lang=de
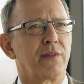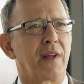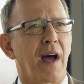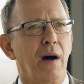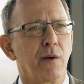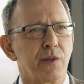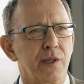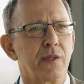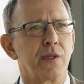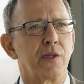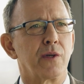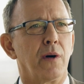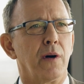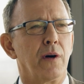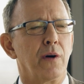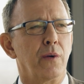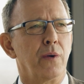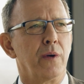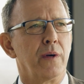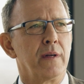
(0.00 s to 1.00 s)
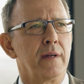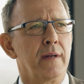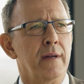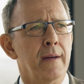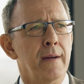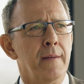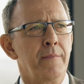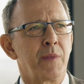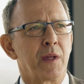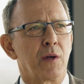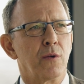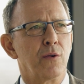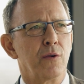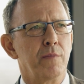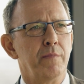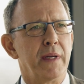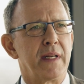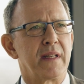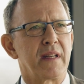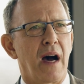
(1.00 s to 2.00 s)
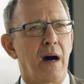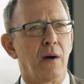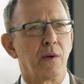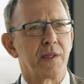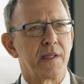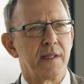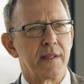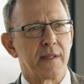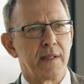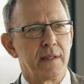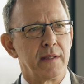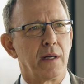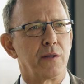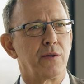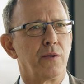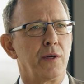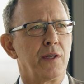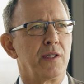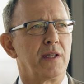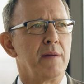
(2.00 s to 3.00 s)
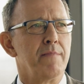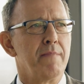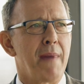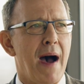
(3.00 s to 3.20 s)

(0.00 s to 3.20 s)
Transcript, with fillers: auf 1000 zu erhöhen. Und mit 1000 sind natürlich die